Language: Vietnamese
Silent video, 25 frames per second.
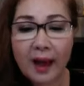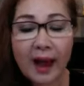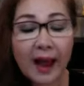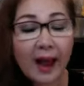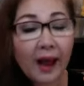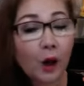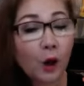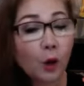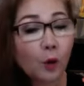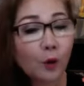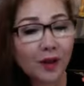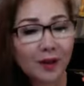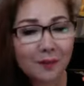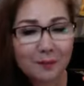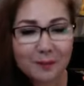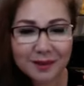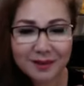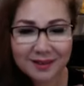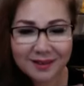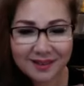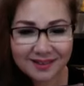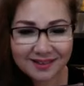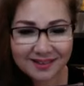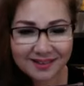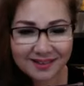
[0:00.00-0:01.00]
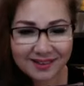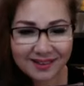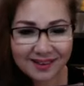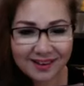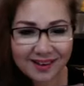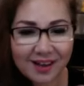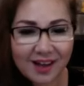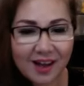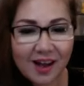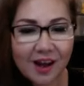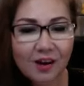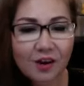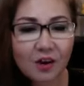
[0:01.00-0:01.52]
hyaluronic bên dưới
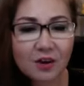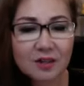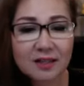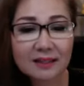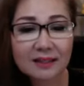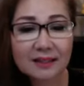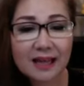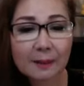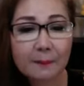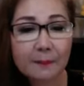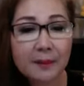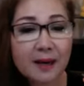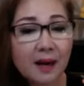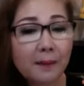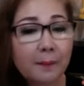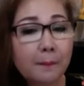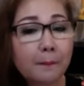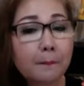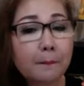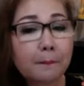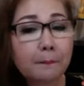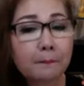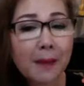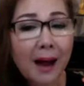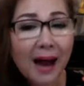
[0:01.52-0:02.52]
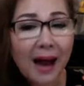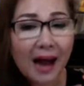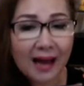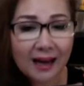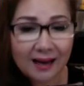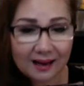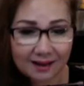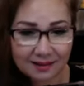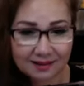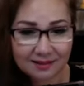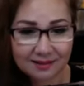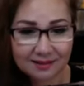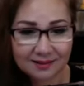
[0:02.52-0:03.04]
nó sẽ thấm gấp ba
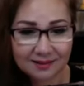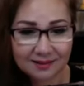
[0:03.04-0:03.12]
lần,